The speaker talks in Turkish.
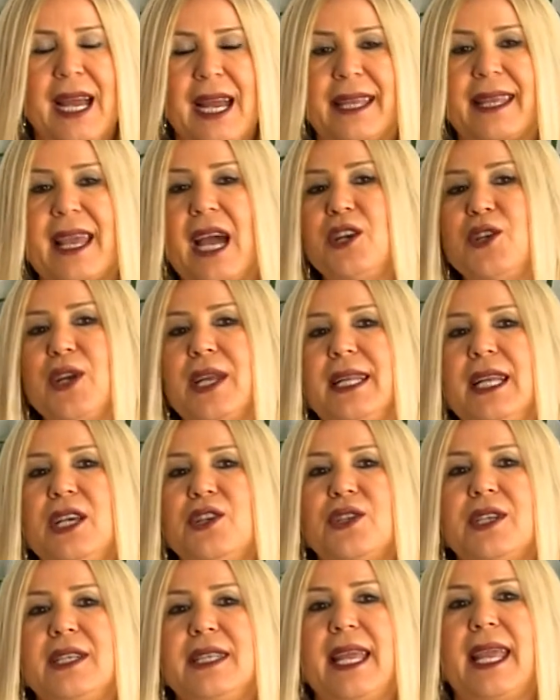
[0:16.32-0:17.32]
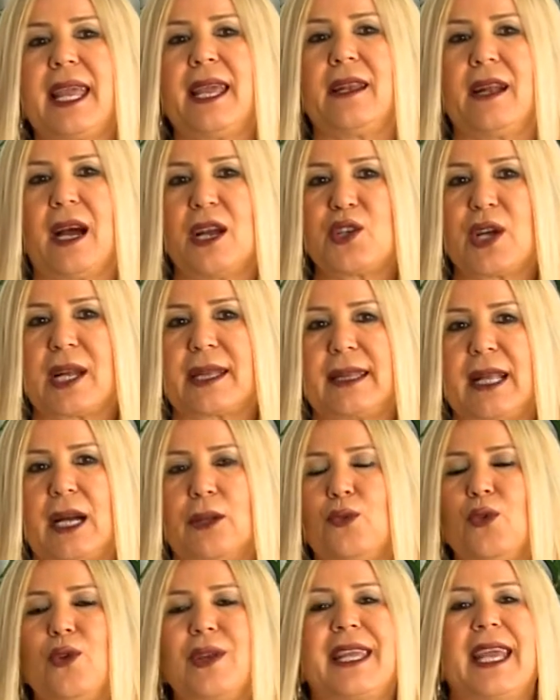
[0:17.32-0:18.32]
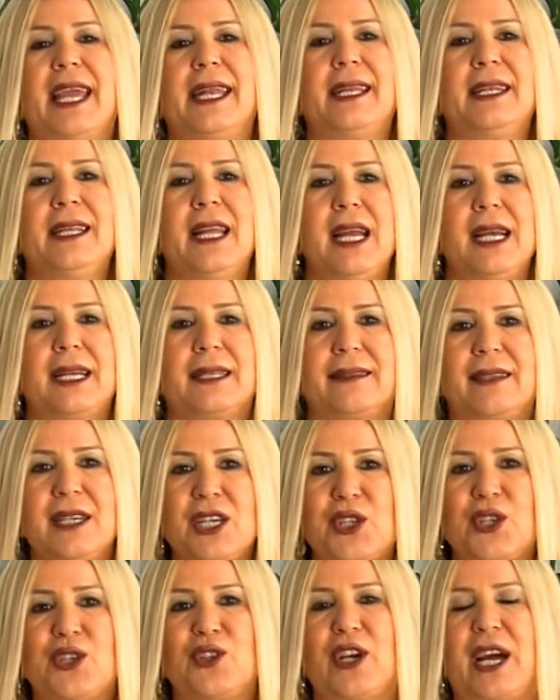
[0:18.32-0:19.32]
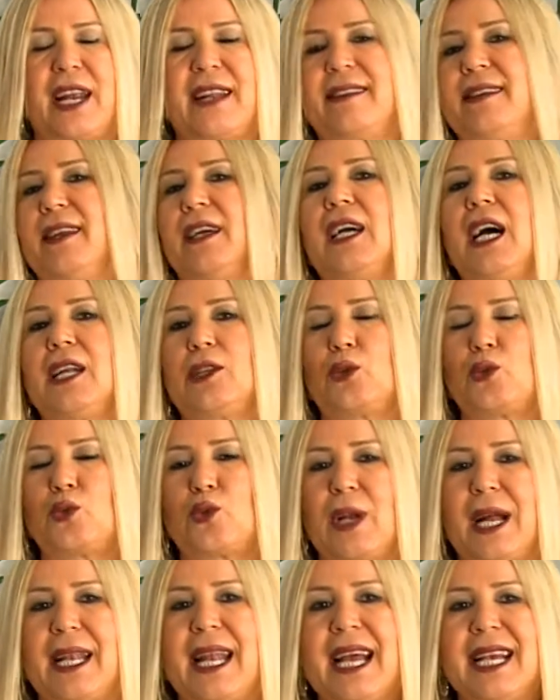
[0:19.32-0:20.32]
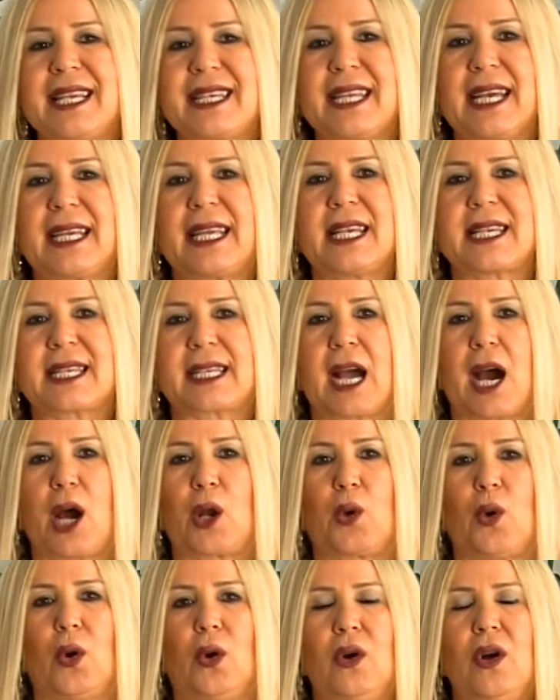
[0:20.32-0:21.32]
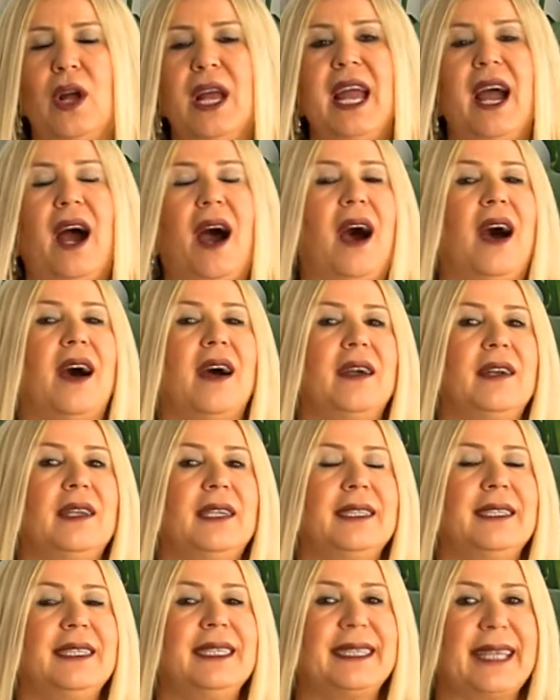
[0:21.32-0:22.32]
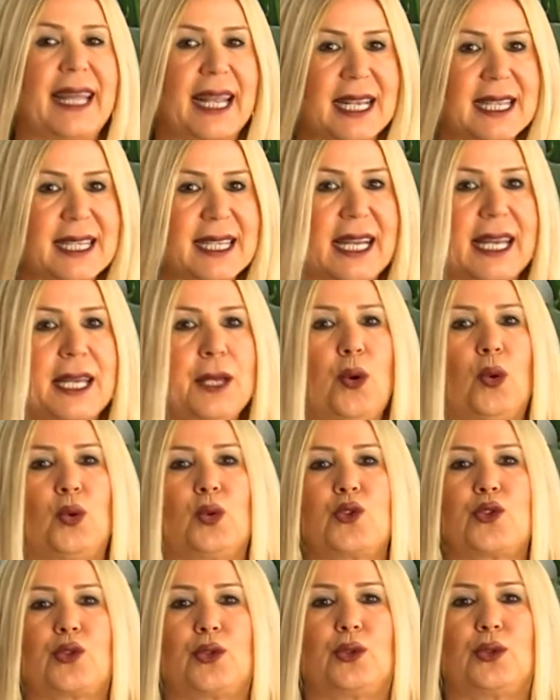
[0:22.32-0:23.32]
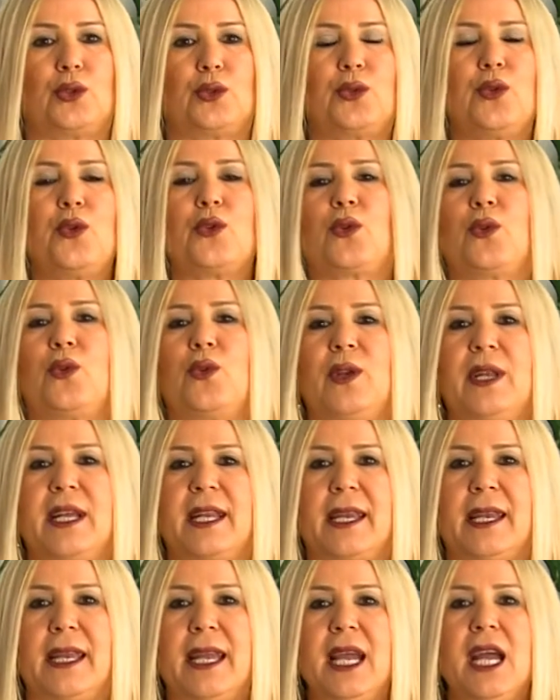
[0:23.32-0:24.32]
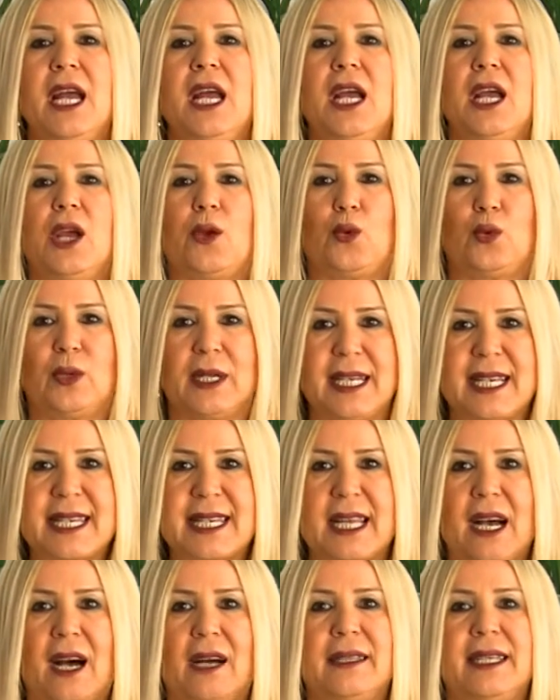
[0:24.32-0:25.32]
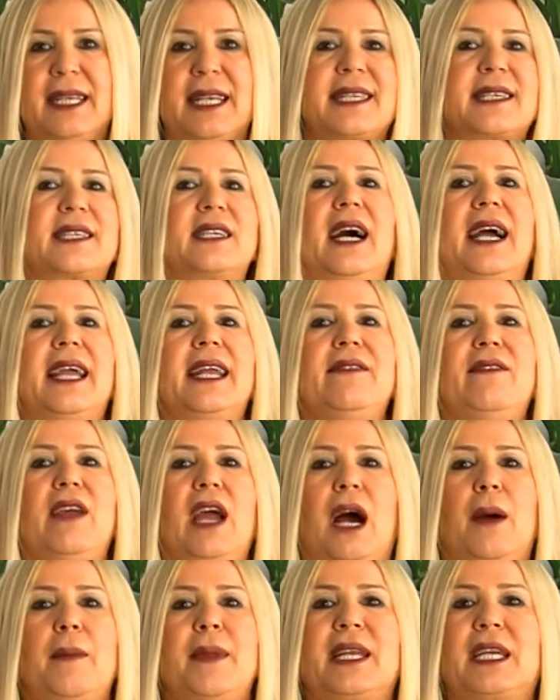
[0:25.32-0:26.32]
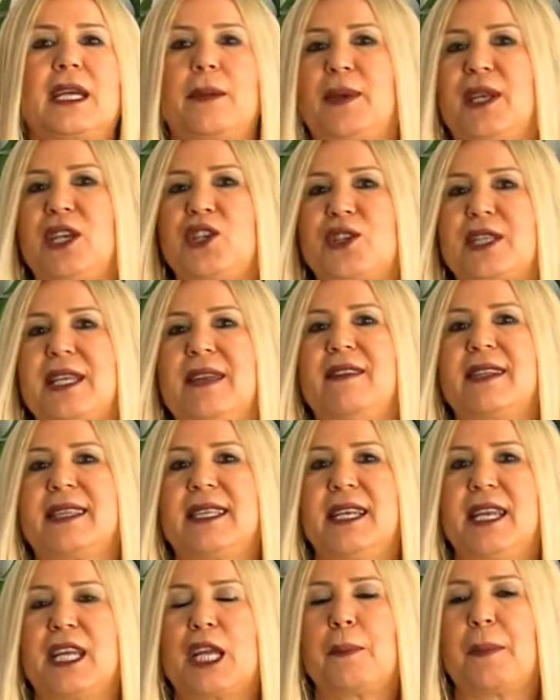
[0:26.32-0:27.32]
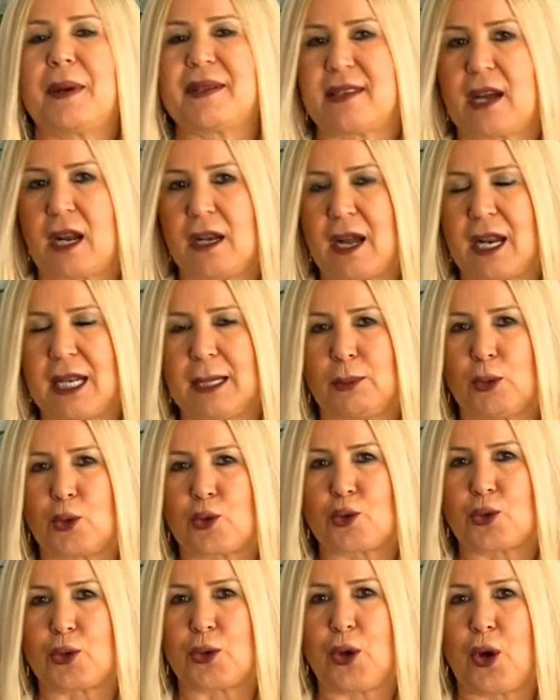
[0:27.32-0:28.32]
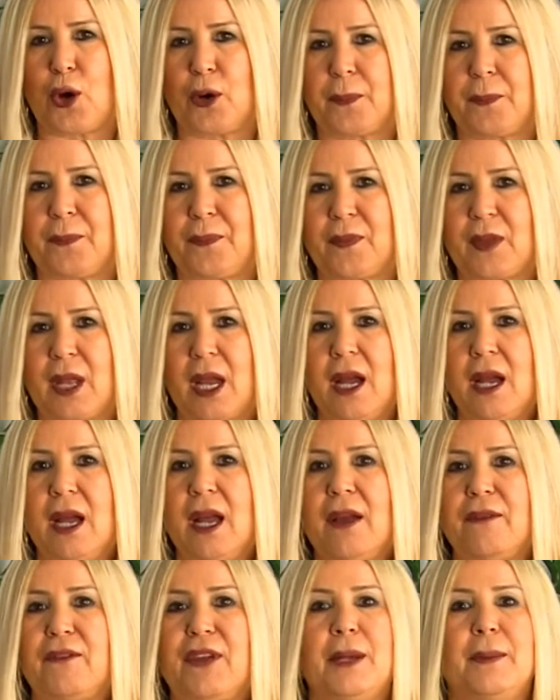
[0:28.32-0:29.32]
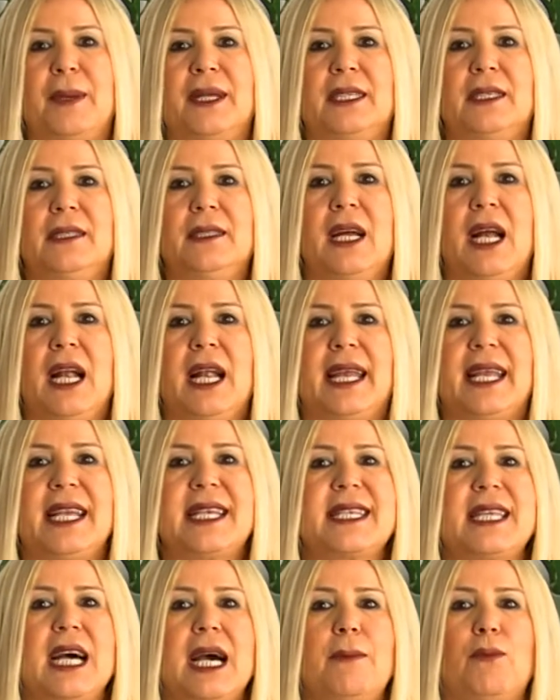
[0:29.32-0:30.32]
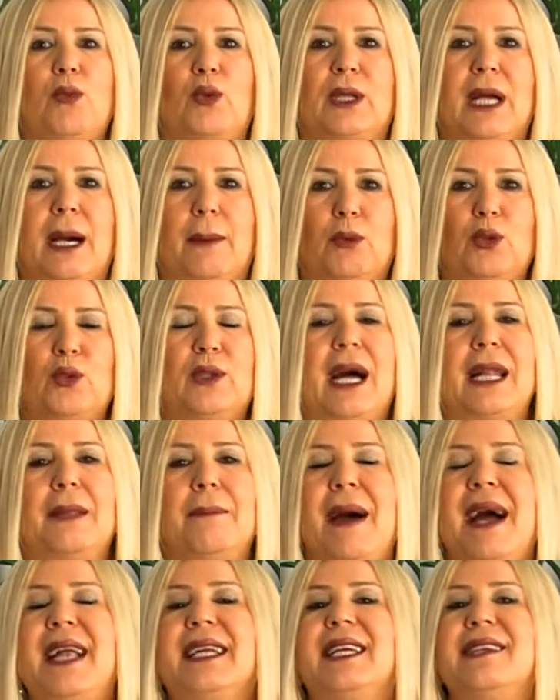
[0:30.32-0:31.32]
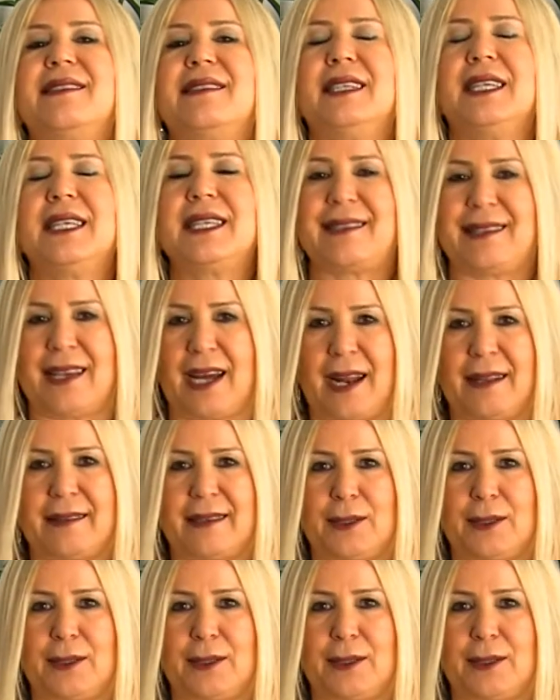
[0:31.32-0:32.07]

Gerçekleştirdiği ihracatla Türkiye'nin dış ticaretine katkı sunan Sakis Kargo, ağırlığını tekstilin oluşturduğu Türk ürünlerini Yunanistan, İsrail ve Amerika Birleşik Devletleri'ndeki pazarlarla buluşturuyor. Firmanın İstanbul'da bulunan merkezini ziyaret